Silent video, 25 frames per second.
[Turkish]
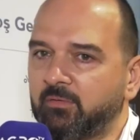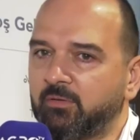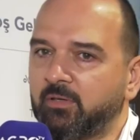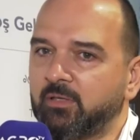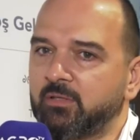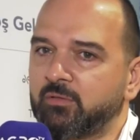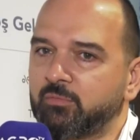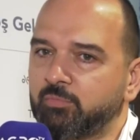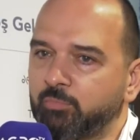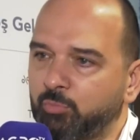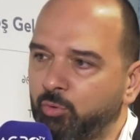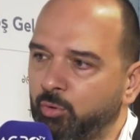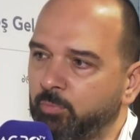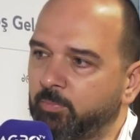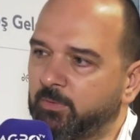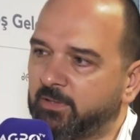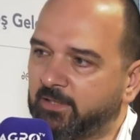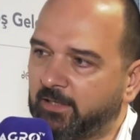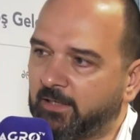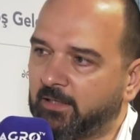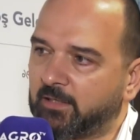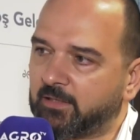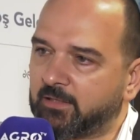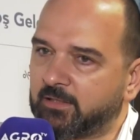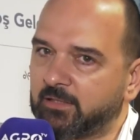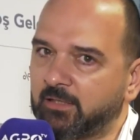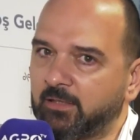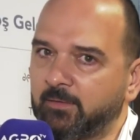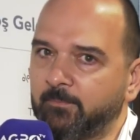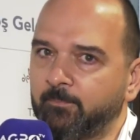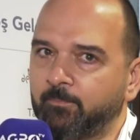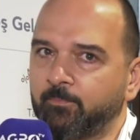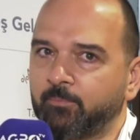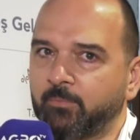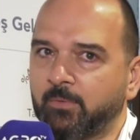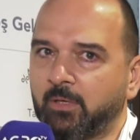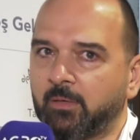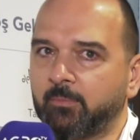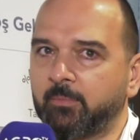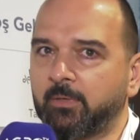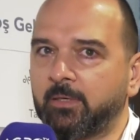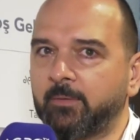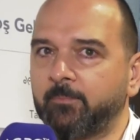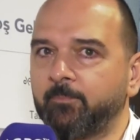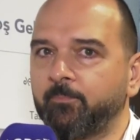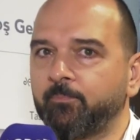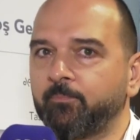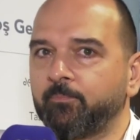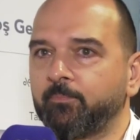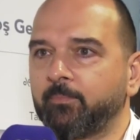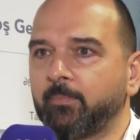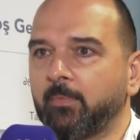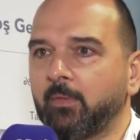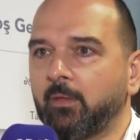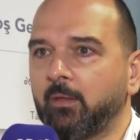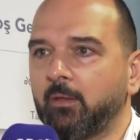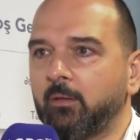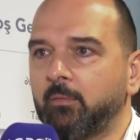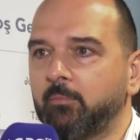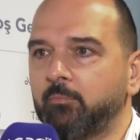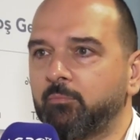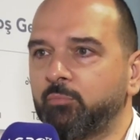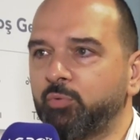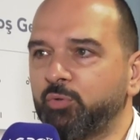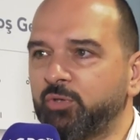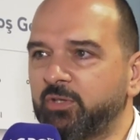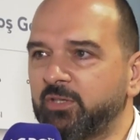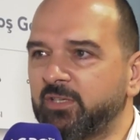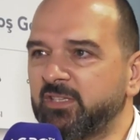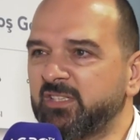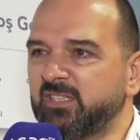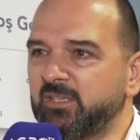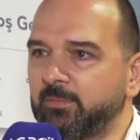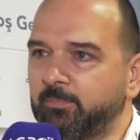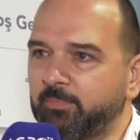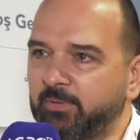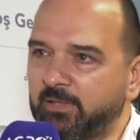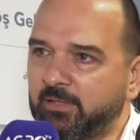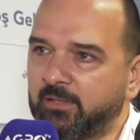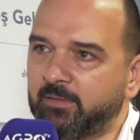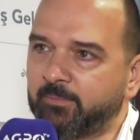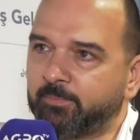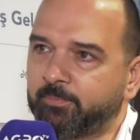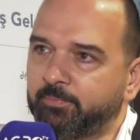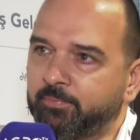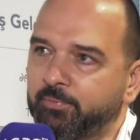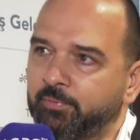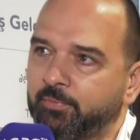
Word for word: evet büyük bir tehlike ama bu krizi bilip